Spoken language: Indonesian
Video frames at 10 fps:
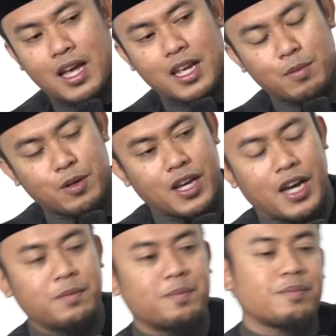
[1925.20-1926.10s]
hari
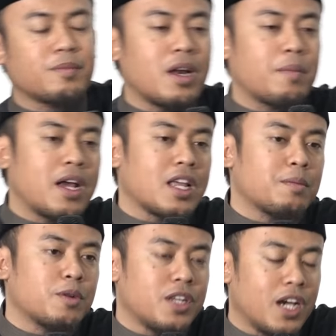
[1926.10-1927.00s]
kemudian berapa hari
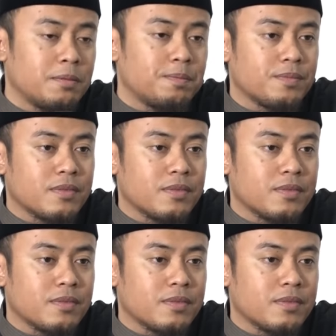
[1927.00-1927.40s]
kemudian